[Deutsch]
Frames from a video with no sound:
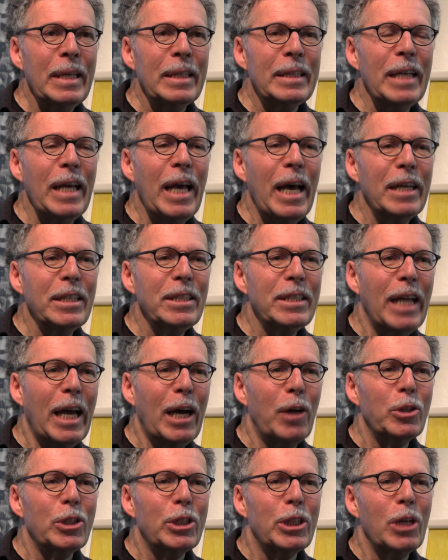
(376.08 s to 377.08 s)
Die erste
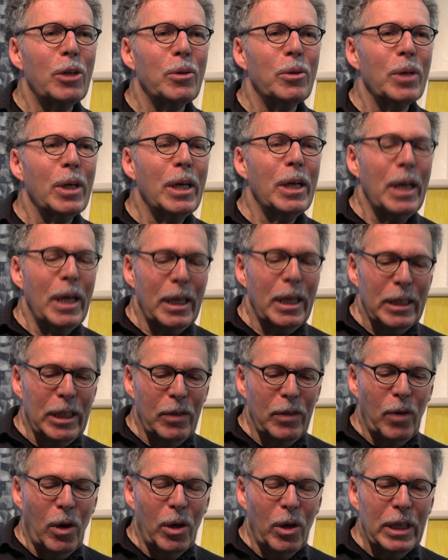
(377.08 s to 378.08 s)
Ausstellung,
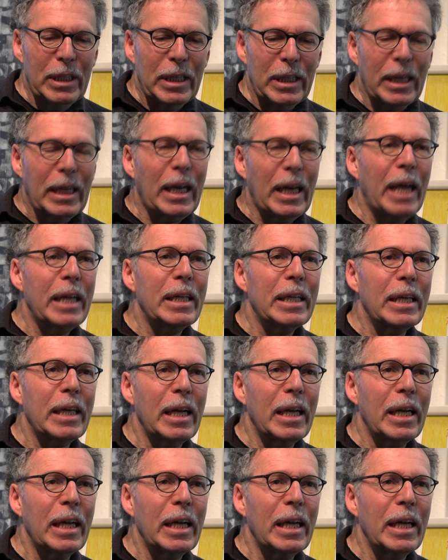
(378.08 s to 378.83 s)
die war in der kleinen